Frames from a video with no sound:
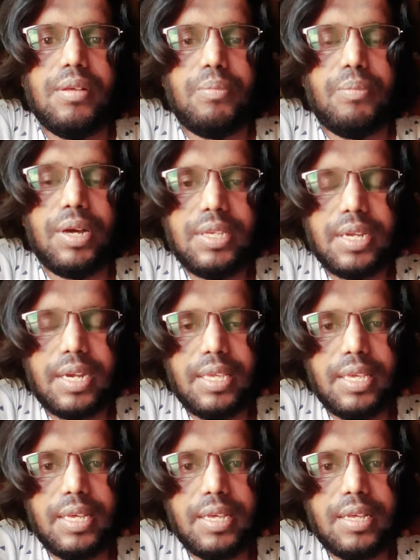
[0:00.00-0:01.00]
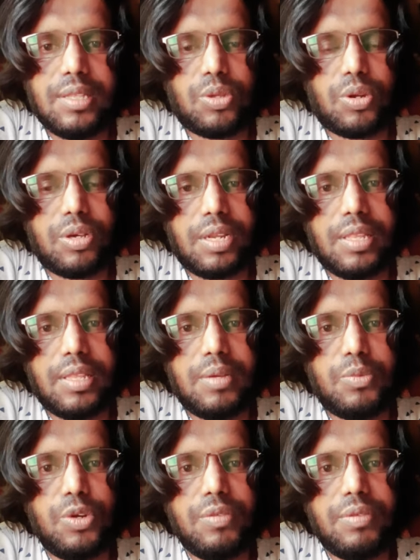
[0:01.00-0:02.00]
மதுக்கடையை திறக்கிறத
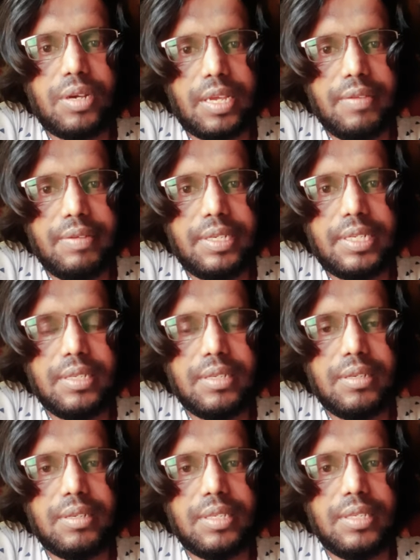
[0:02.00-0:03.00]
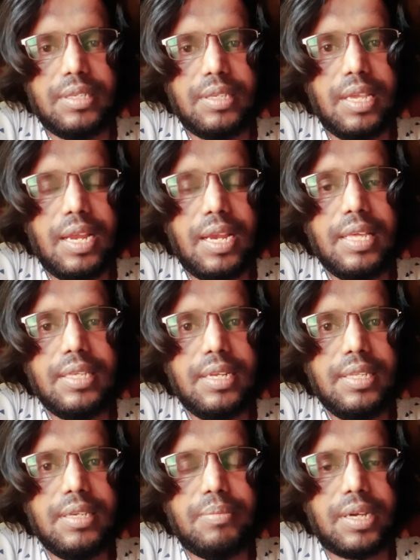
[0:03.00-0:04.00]
முடிவை கைவிட்டு ஏழை
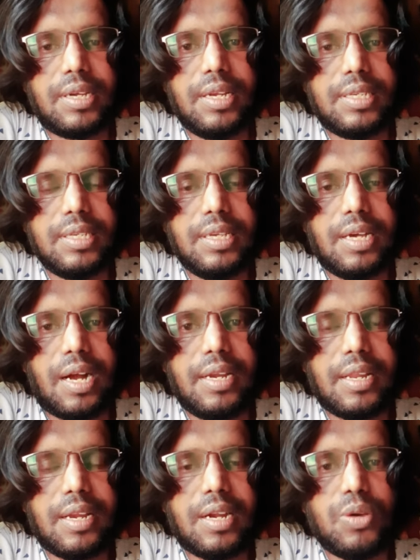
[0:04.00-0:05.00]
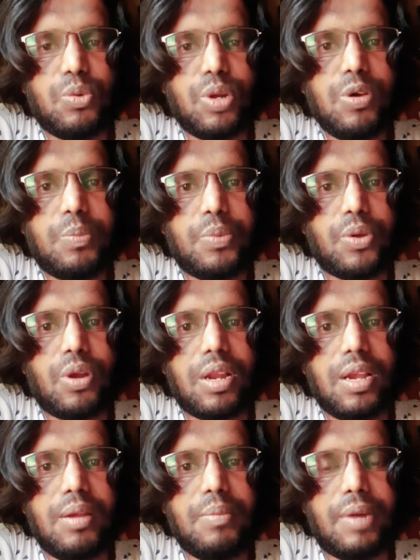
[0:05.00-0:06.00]
எளிய மக்களுக்கு அன்றாட உணவுப்
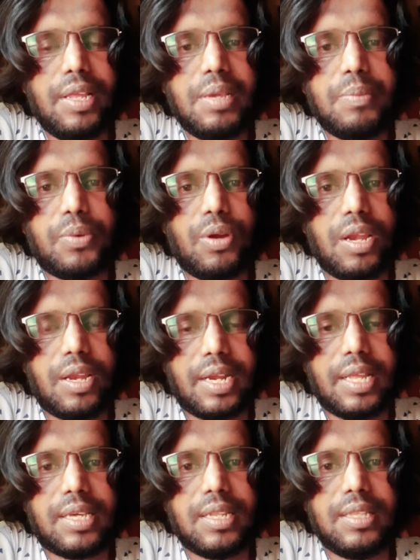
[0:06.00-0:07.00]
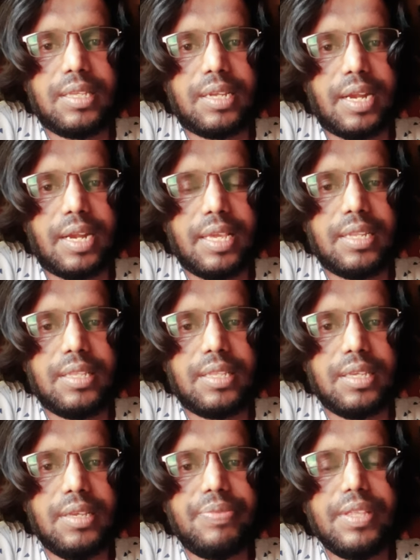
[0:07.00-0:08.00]
பொருட்கள் மளிகை பொருட்கள் கிடைக்கிறது
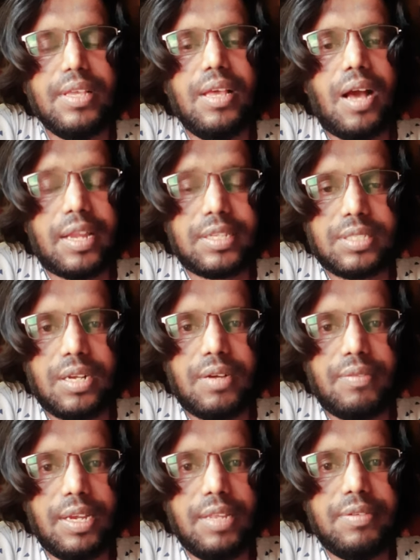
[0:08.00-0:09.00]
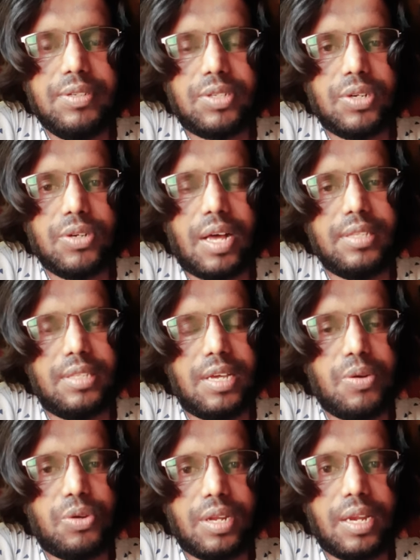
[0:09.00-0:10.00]
கிடைக்கிறதுக்கு அரசாங்கம் வழிவகுக்கணும்
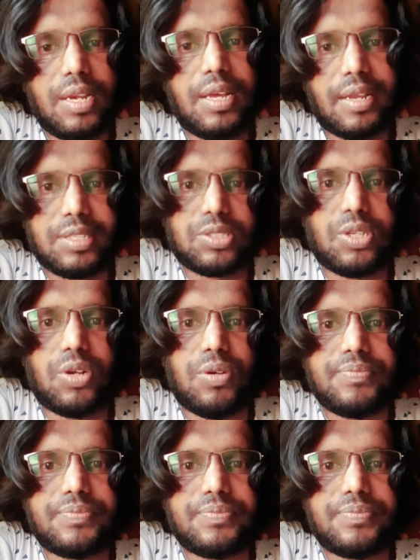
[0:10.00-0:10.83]
அதுதான் ஒரு நல்ல அரசாங்கம்